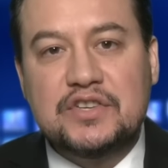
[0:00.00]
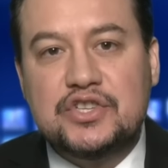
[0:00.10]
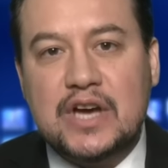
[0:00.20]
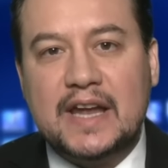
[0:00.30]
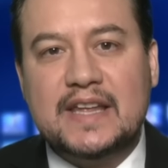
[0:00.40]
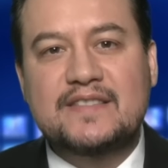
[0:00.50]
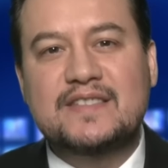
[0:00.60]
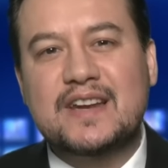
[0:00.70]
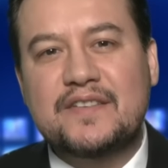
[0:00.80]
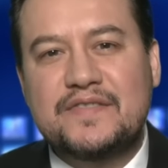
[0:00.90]
ticaret
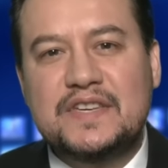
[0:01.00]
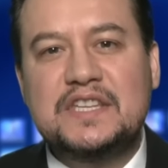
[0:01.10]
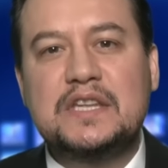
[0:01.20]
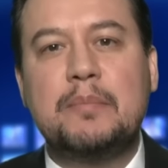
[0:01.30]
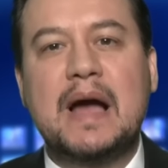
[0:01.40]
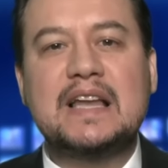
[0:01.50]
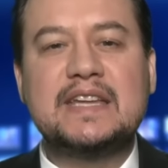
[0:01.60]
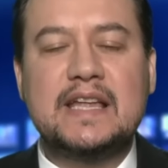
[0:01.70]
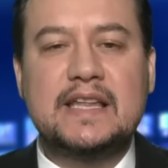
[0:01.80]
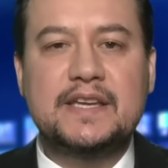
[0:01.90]
trafiğini
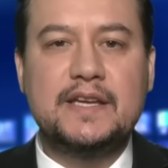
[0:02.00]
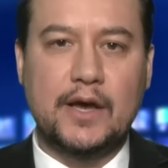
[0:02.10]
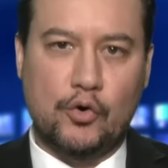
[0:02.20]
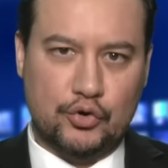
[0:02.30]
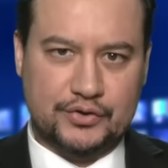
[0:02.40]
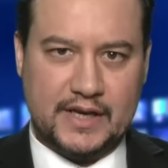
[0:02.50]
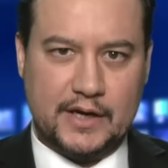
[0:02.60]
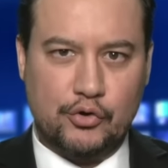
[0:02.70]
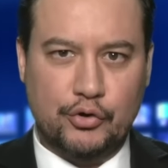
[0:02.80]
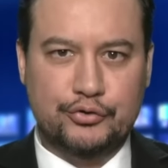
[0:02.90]
belgeleriyle
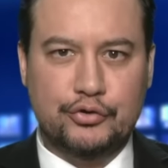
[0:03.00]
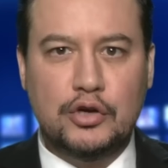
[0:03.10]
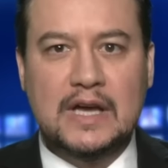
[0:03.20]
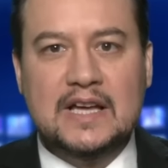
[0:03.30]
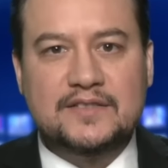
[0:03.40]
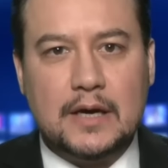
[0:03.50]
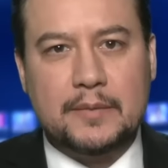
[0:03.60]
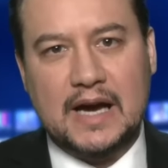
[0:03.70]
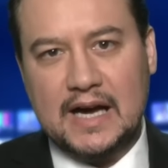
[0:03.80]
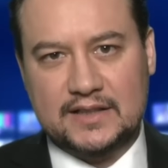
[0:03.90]
ortaya koydu.
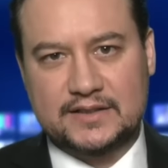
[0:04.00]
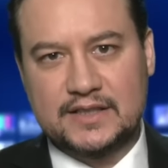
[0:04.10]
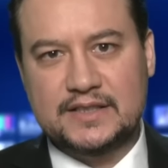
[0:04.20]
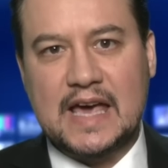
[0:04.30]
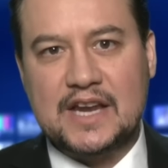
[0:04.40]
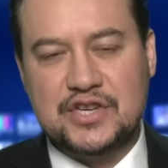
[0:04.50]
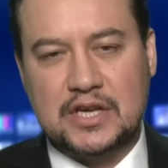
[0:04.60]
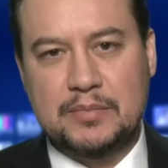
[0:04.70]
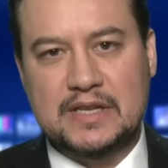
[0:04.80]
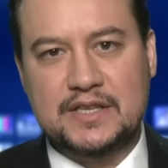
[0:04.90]
Tabi halkın
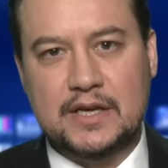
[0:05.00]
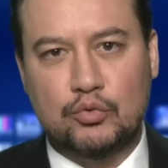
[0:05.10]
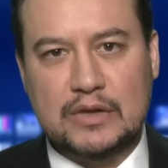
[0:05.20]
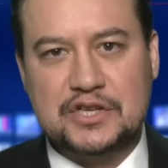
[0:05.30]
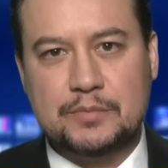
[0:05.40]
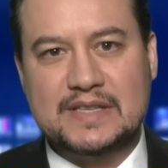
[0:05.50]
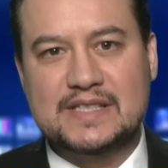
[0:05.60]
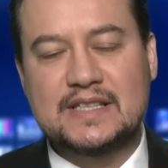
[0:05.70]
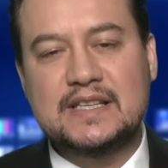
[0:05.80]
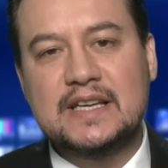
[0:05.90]
gerçek bilgiye
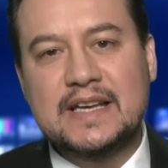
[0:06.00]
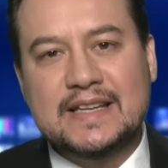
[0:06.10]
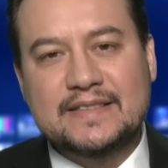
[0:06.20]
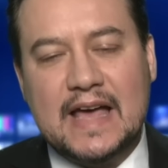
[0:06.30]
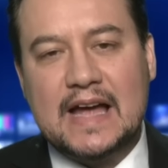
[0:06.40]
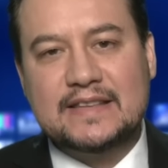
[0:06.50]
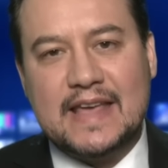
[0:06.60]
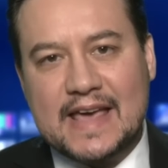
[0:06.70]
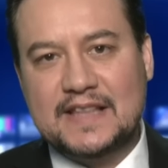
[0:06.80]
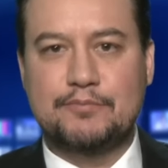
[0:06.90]
ulaşmasını dert
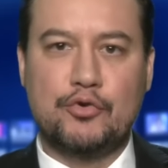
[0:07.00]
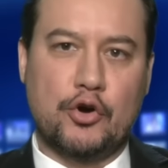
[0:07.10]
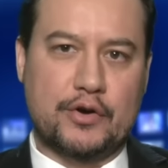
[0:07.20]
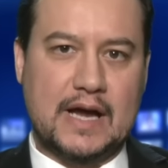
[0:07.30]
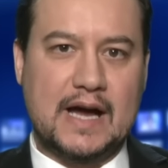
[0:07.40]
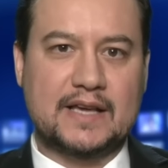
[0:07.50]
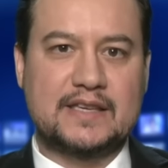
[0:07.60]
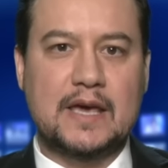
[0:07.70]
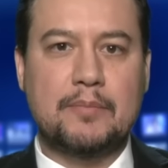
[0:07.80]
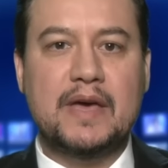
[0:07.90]
etmiyor
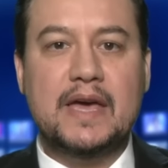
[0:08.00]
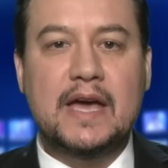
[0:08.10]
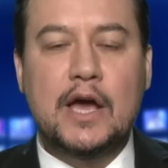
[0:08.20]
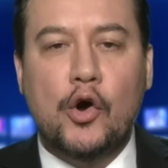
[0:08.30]
AKP.